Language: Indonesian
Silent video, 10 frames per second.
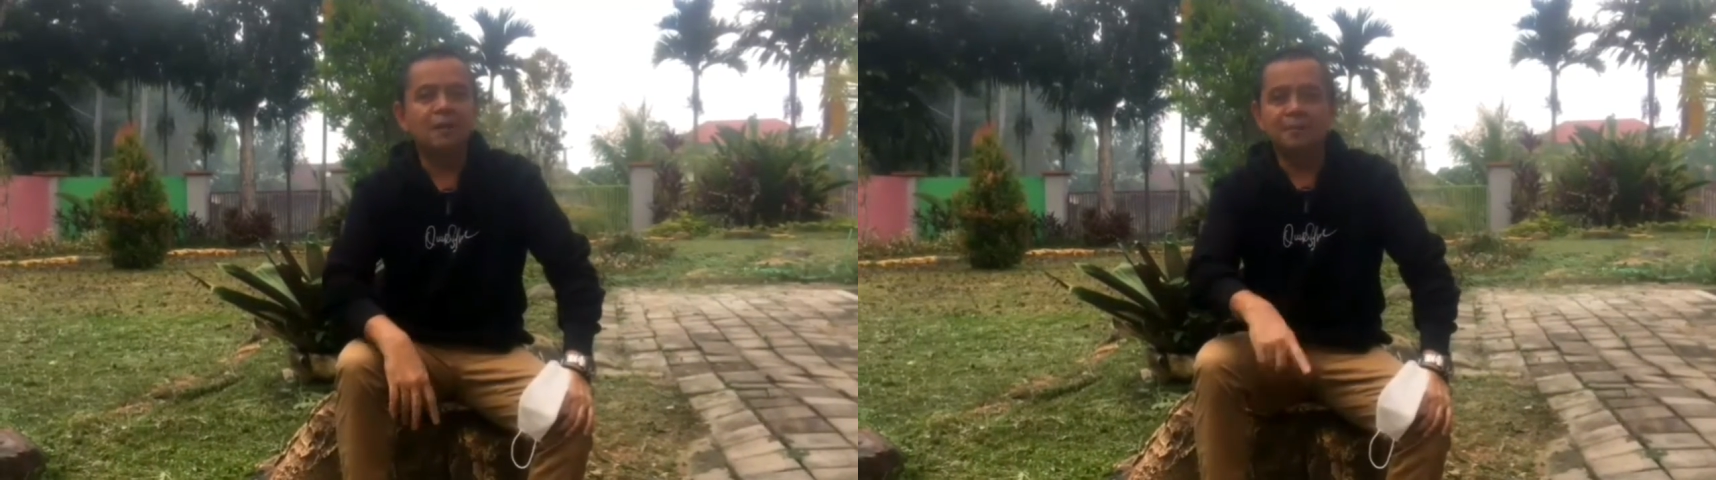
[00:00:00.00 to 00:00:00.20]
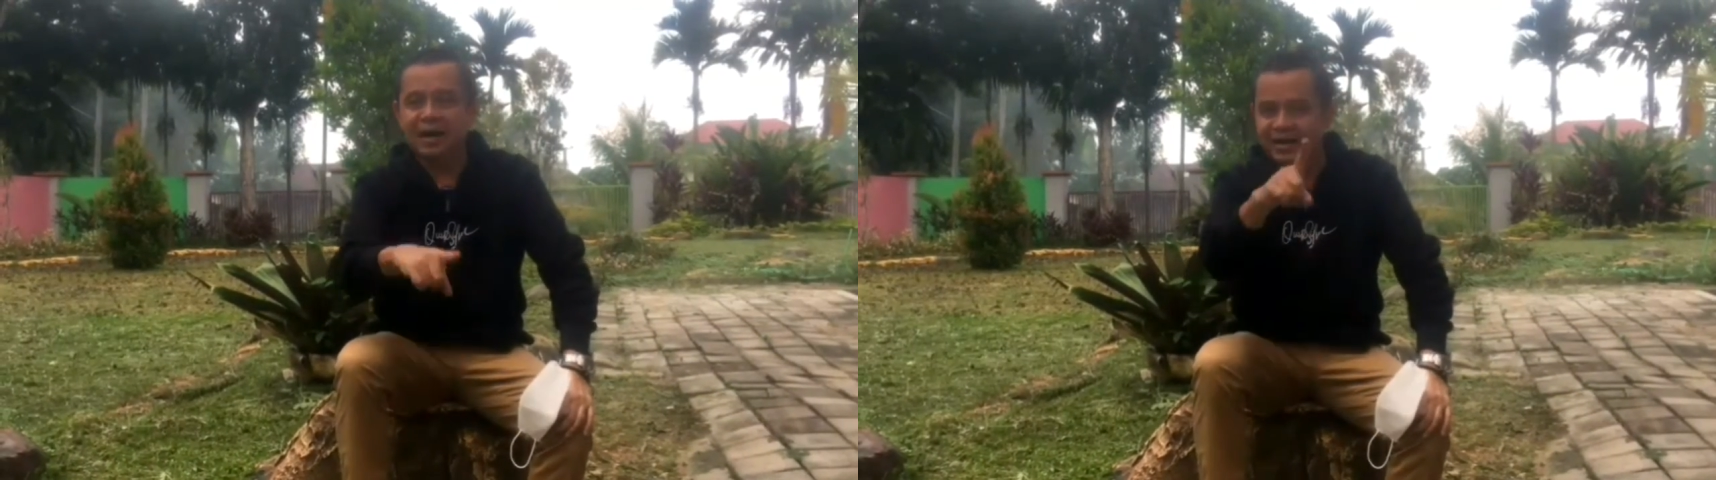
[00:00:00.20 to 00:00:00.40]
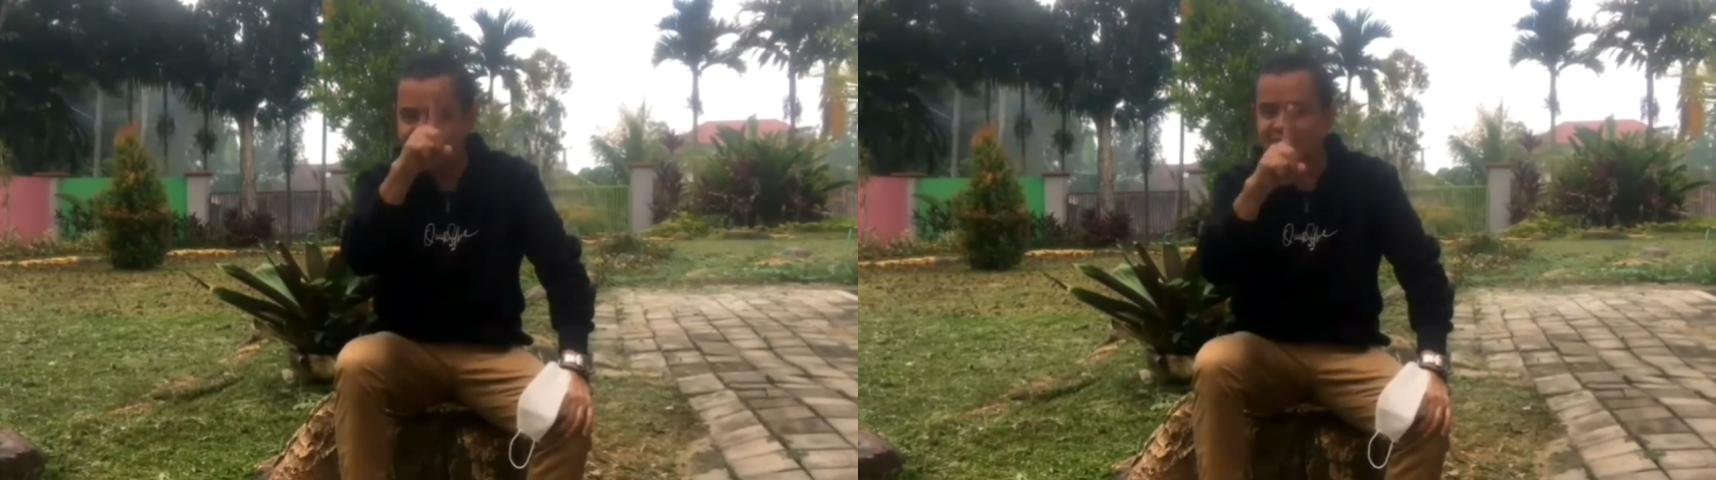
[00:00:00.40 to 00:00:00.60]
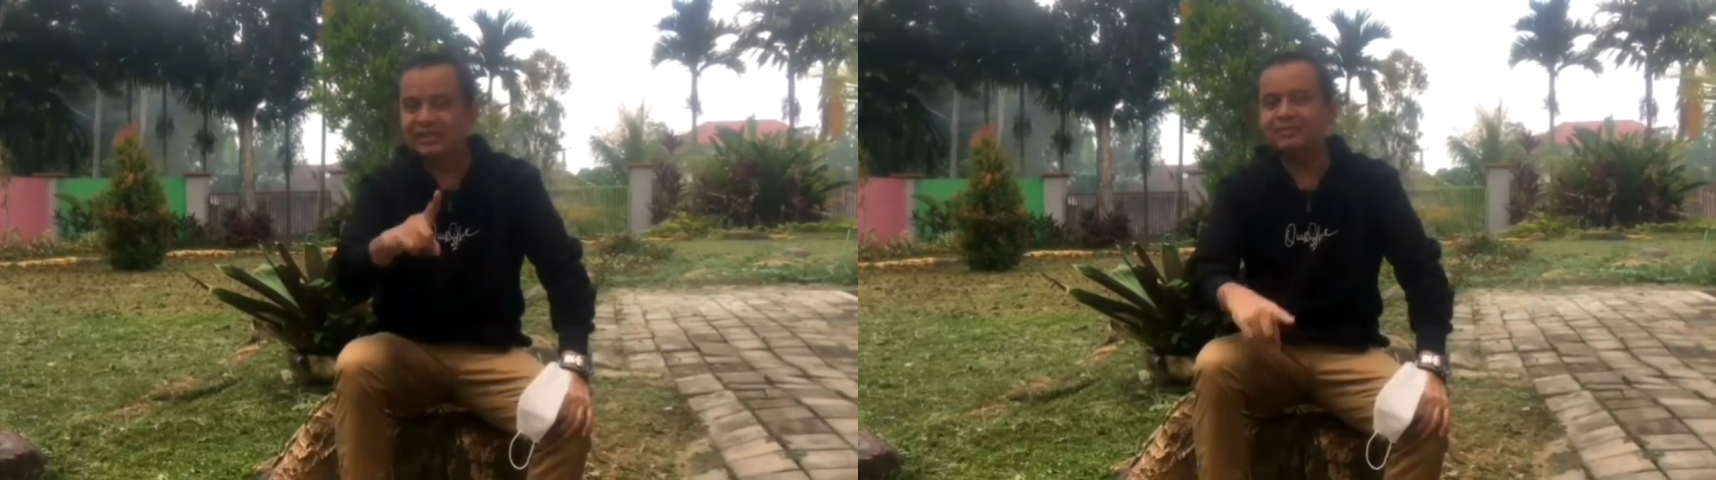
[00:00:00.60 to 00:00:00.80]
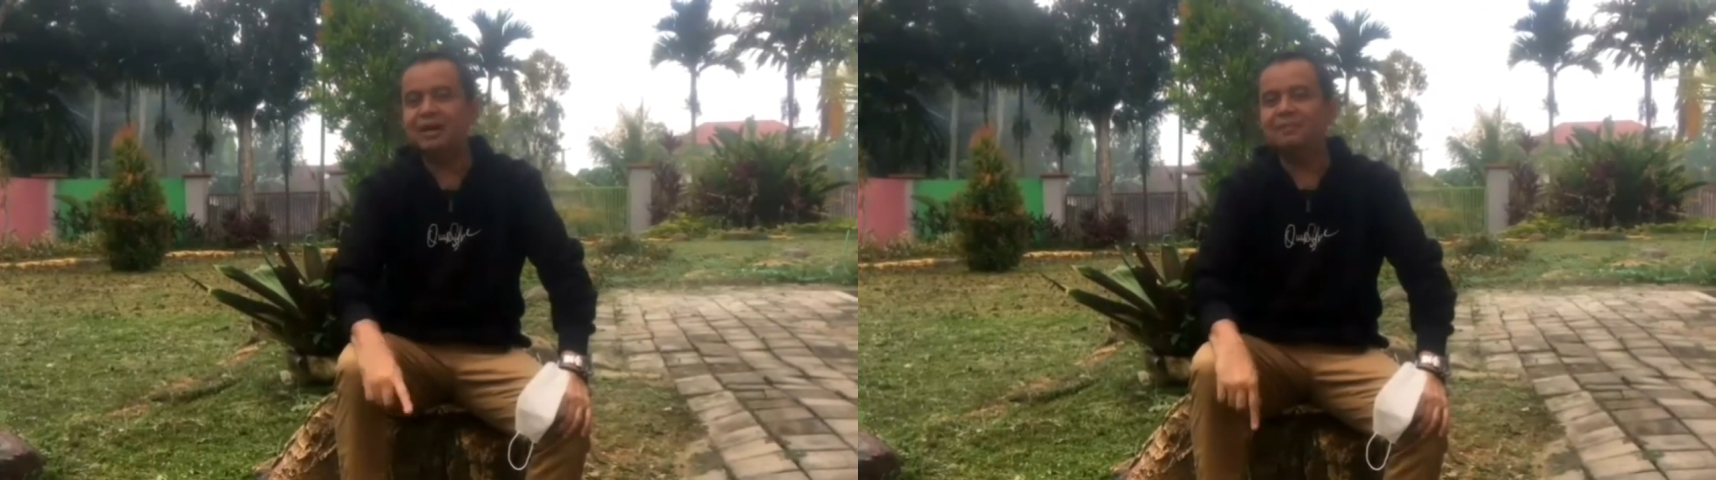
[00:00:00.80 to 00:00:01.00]
Mari kita
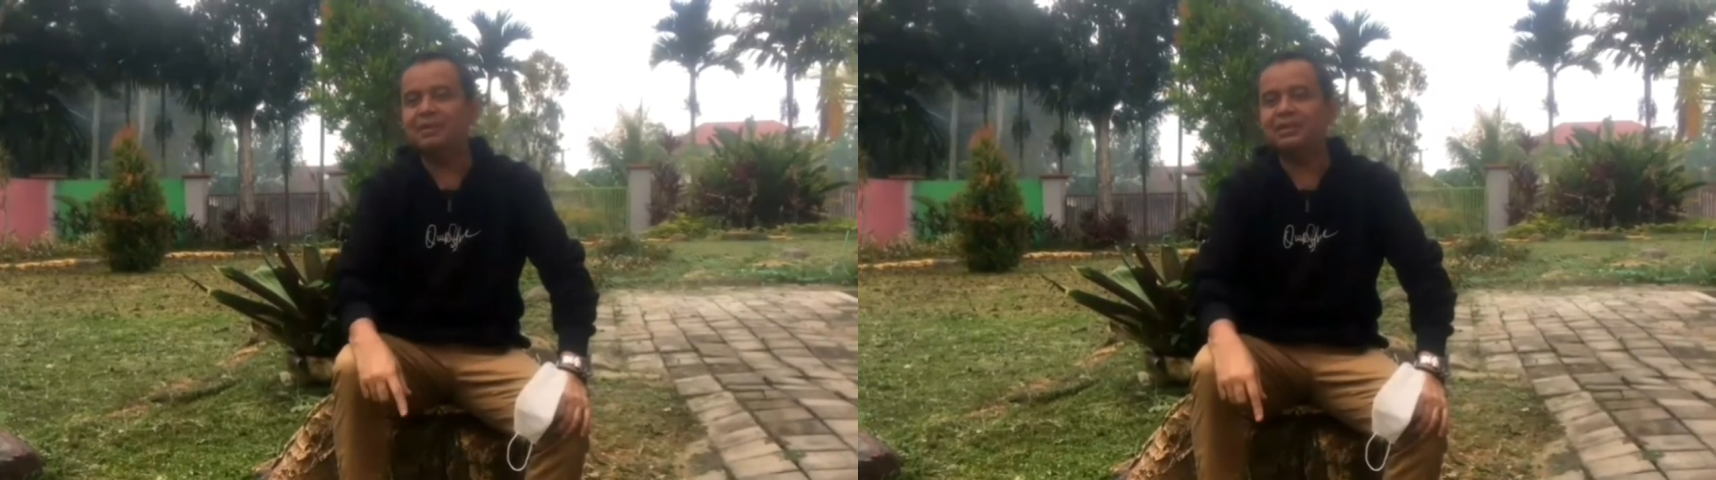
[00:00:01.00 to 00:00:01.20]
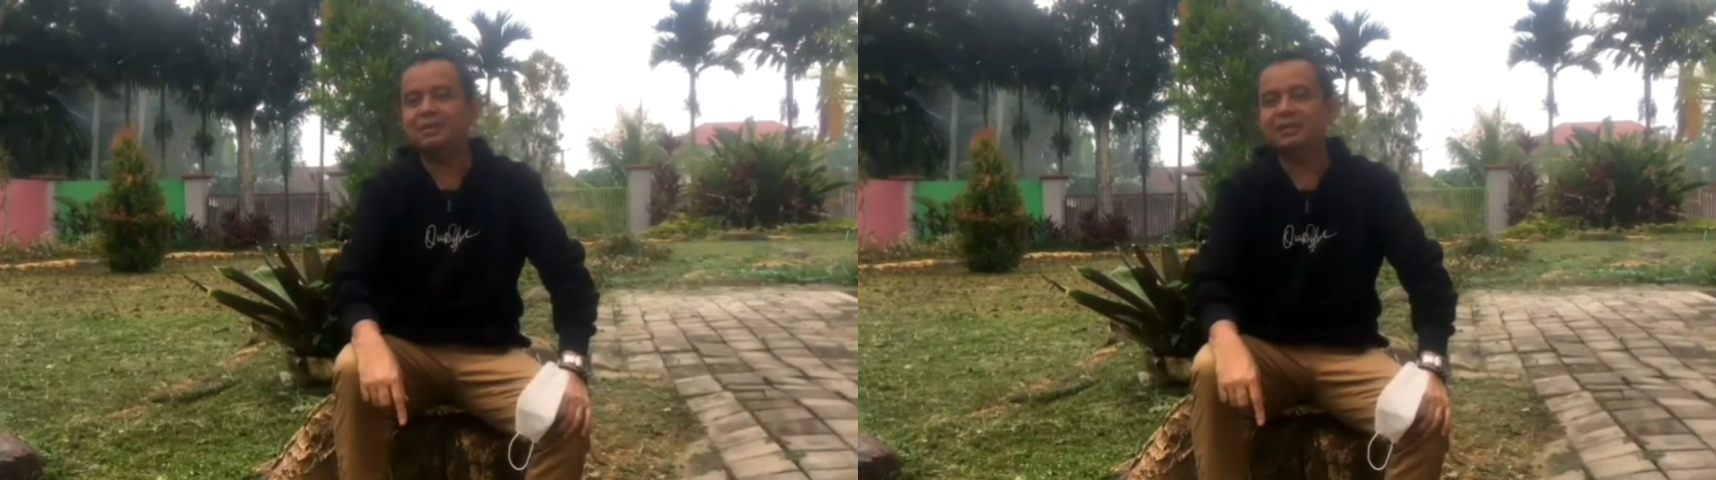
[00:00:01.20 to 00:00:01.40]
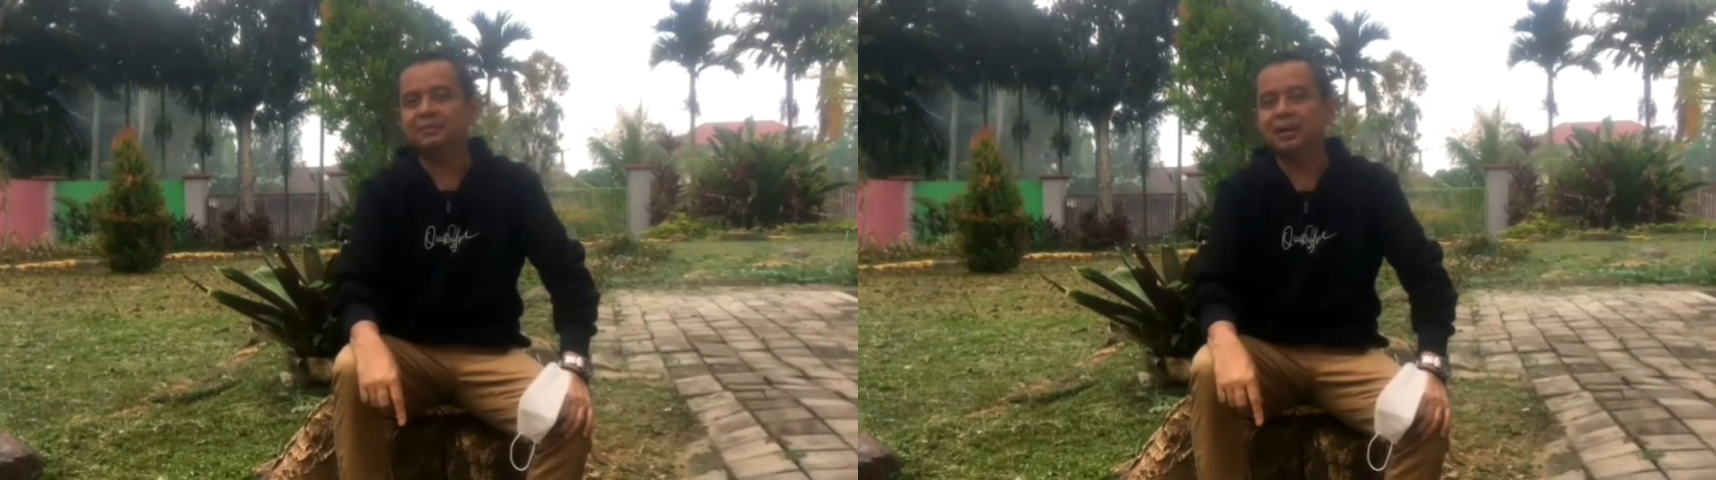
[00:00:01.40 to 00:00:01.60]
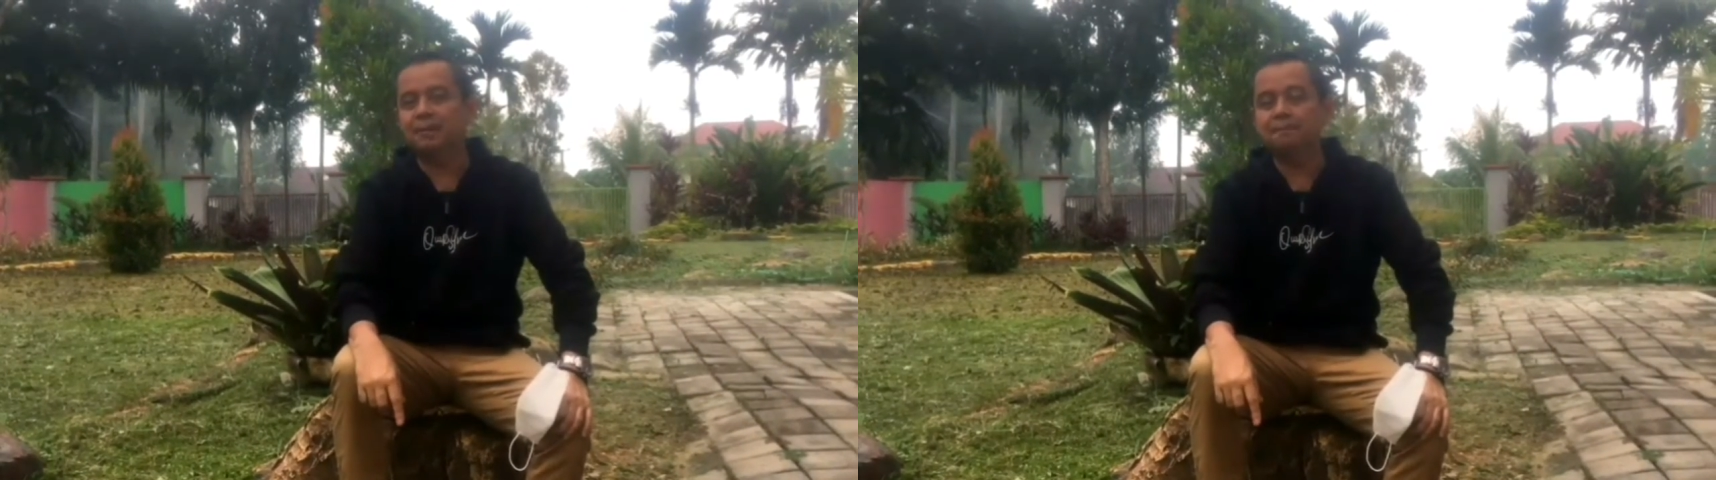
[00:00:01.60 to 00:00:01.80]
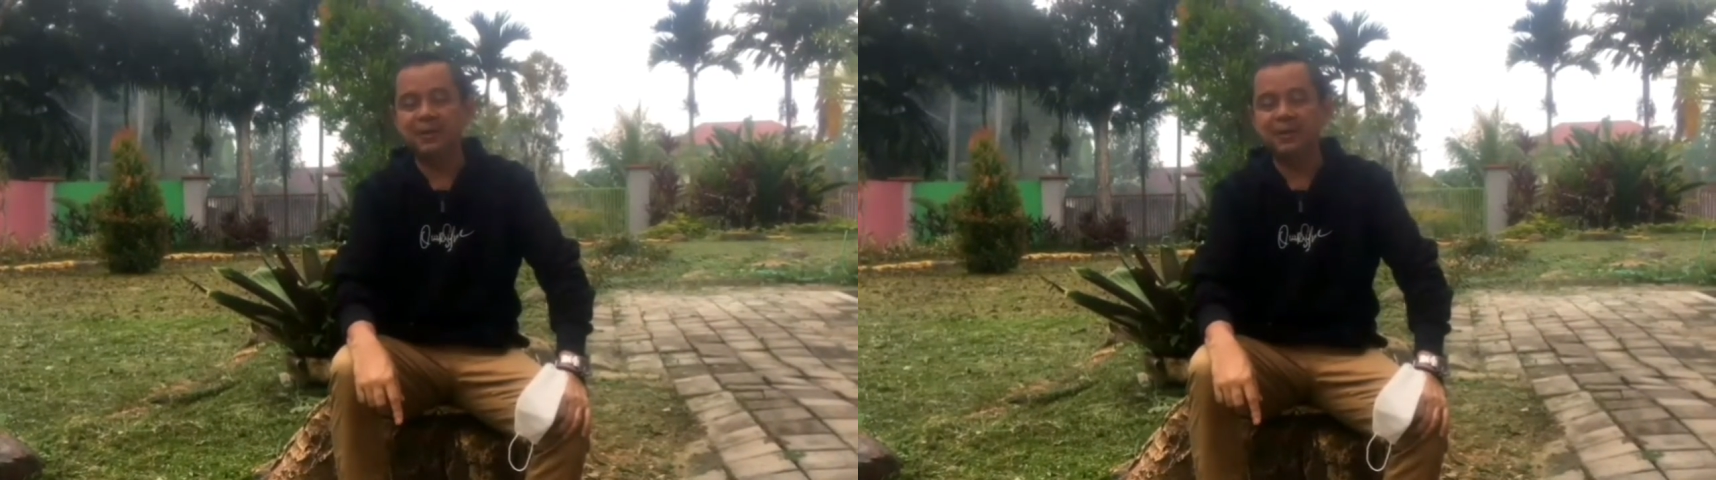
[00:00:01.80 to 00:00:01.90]
simak bersama-sama